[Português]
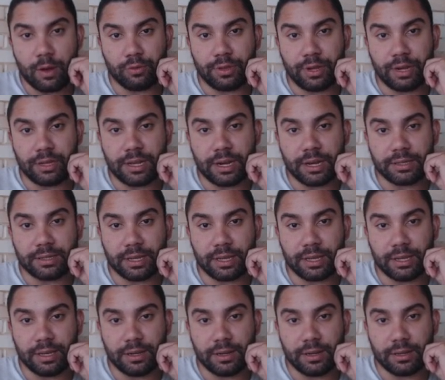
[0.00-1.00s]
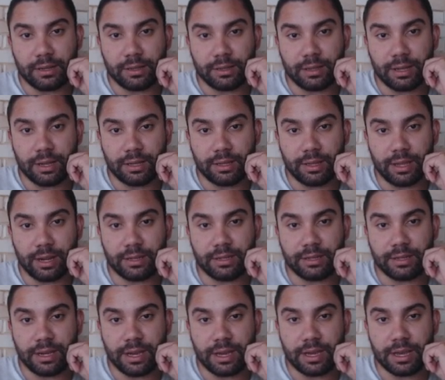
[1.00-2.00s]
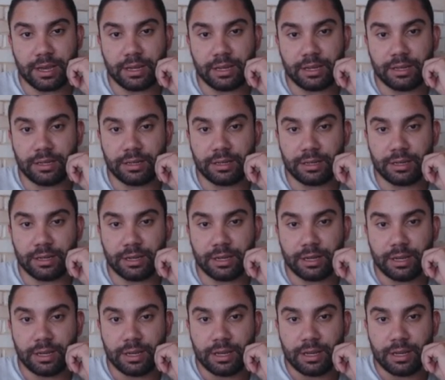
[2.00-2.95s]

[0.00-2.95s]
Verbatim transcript: lá, o trade era esse aqui, ó. Trade end,